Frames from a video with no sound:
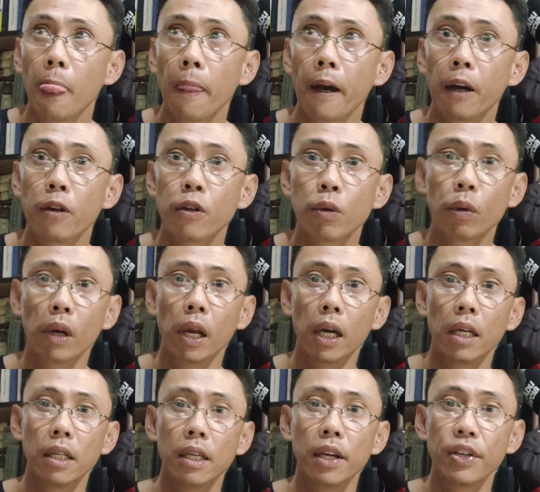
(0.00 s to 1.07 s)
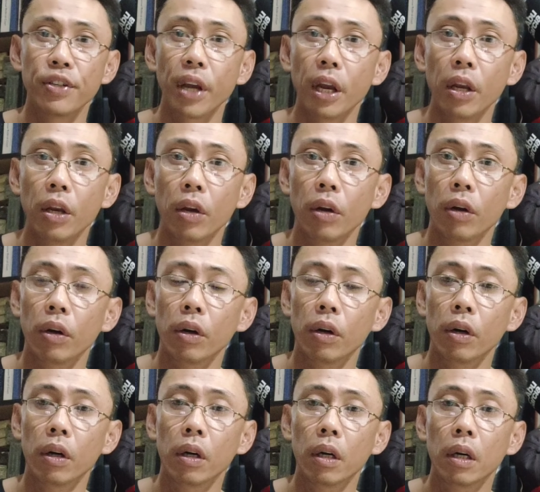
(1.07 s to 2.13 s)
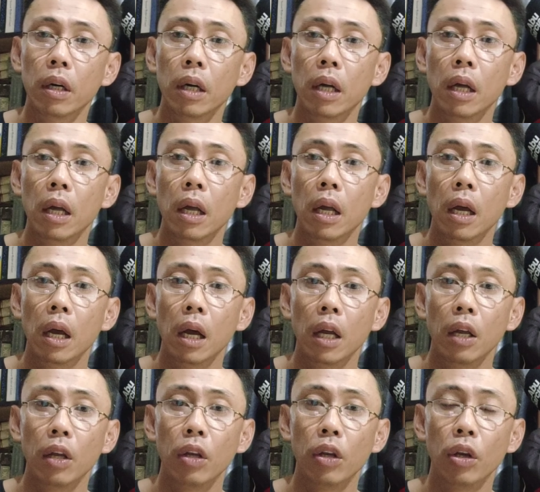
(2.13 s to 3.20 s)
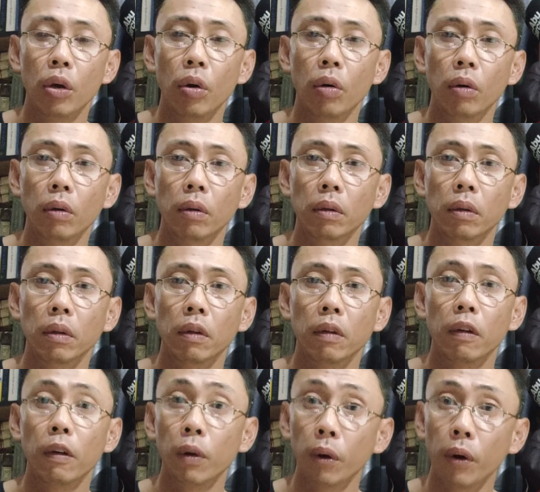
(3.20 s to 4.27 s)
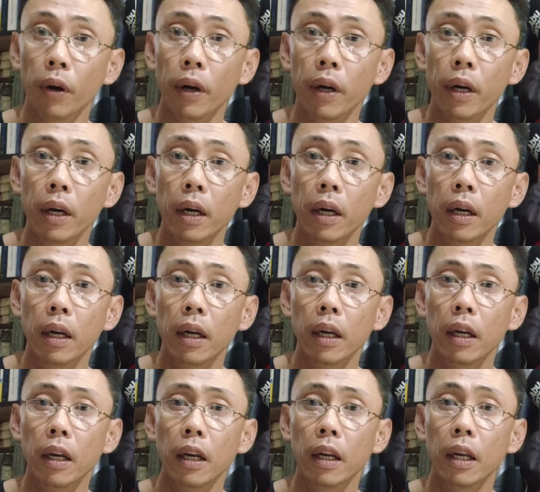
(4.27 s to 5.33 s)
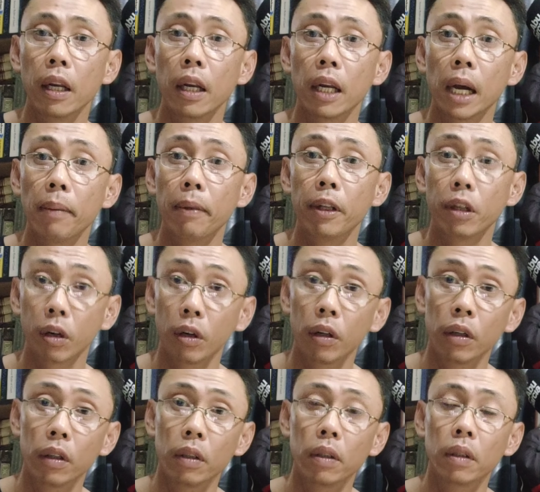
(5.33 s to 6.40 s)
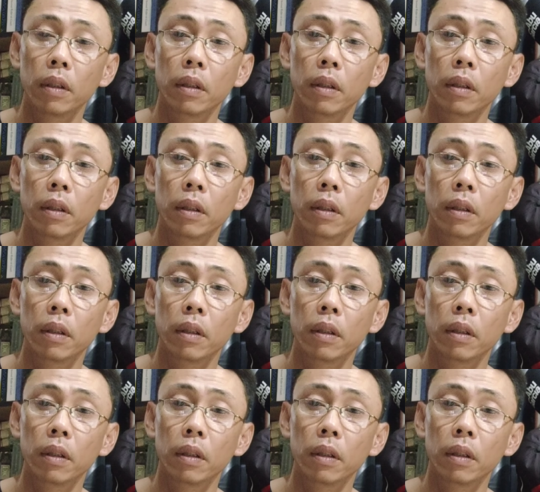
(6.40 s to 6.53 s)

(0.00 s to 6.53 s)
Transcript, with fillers: Na gusto ko lang i-share sa inyo yung lure na ginagamit ko.